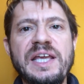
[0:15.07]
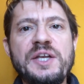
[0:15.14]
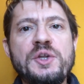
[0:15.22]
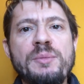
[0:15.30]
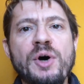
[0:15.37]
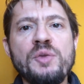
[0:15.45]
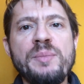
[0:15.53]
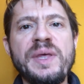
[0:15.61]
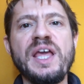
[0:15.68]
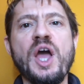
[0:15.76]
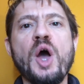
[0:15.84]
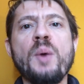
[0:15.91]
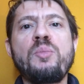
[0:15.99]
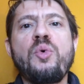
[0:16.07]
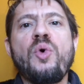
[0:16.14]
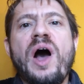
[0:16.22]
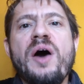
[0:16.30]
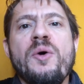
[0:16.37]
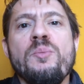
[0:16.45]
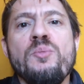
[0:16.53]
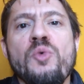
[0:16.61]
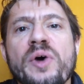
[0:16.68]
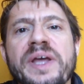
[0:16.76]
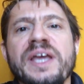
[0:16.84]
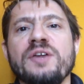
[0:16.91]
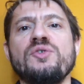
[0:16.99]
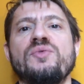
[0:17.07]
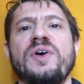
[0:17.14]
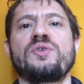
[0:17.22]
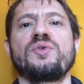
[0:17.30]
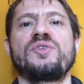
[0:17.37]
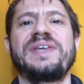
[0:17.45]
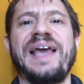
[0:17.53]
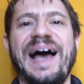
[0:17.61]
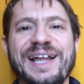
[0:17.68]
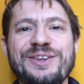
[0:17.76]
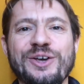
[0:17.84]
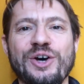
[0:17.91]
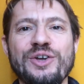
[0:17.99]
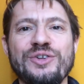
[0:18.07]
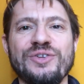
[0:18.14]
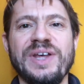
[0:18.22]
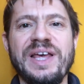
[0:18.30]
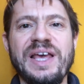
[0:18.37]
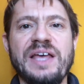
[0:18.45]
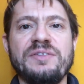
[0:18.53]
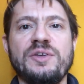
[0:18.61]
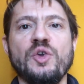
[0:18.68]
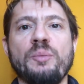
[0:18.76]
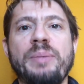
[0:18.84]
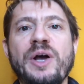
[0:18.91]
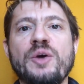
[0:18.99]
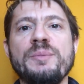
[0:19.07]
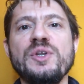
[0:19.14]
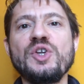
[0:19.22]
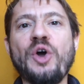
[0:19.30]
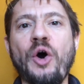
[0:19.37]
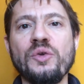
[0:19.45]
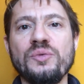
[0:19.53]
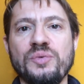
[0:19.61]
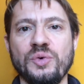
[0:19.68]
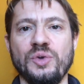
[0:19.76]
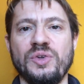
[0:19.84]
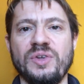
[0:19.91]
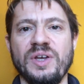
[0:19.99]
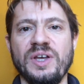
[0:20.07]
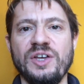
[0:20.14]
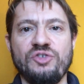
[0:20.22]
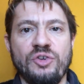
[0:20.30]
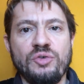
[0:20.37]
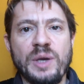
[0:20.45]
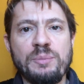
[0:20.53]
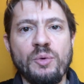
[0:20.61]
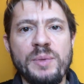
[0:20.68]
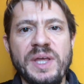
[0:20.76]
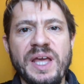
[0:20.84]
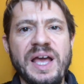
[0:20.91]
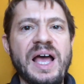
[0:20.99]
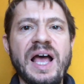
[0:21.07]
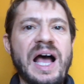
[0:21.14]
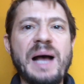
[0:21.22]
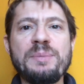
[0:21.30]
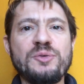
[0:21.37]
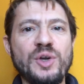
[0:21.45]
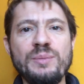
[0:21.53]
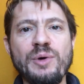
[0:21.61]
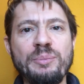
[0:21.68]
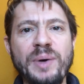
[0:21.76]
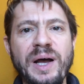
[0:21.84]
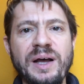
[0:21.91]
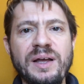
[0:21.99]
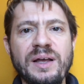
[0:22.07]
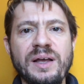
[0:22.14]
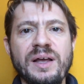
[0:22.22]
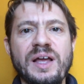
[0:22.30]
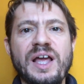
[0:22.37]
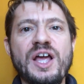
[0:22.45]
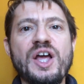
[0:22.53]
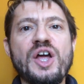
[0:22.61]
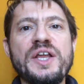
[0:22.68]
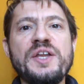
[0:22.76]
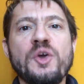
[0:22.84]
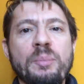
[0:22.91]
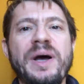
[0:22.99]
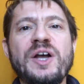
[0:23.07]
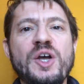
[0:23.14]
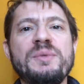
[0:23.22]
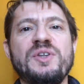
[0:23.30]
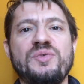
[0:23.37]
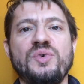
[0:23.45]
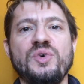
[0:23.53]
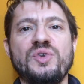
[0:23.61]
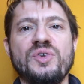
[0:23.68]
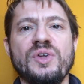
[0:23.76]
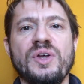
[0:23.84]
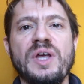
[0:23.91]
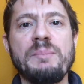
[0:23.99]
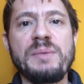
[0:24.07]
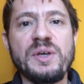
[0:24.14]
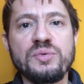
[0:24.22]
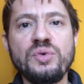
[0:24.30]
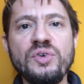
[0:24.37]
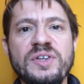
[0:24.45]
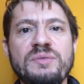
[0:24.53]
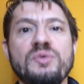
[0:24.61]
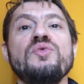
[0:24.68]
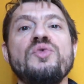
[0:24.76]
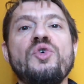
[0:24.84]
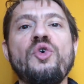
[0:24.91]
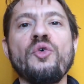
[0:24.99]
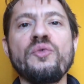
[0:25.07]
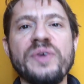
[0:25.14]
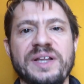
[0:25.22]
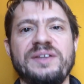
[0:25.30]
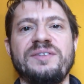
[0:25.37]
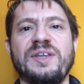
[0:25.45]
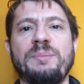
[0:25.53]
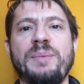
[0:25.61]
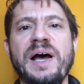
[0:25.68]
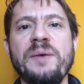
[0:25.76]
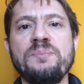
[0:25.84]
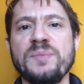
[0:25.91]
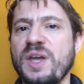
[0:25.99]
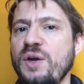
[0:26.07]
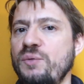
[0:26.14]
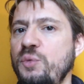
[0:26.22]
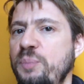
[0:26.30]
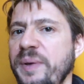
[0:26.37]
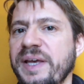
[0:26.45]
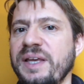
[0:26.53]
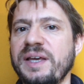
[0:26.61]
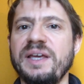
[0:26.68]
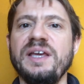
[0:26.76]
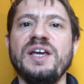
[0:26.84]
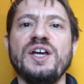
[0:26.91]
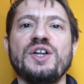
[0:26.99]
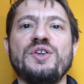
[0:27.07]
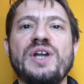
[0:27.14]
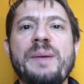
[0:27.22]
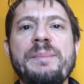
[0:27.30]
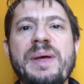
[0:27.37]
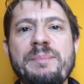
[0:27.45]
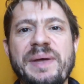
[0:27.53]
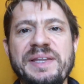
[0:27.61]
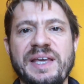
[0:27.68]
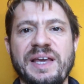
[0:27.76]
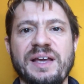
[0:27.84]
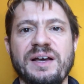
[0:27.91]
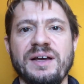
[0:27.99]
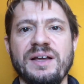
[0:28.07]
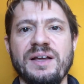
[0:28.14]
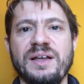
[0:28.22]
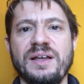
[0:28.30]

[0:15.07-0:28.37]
Ils demandent mais pour euh, mourir d'une façon si atroce, est-ce qu'ils n'ont pas commis une grande faute Jésus répond mais absolument pas. Ils n'ont pas commis de faute. Mais vous, si vous ne vous convertissez pas, vous périrez de la même manière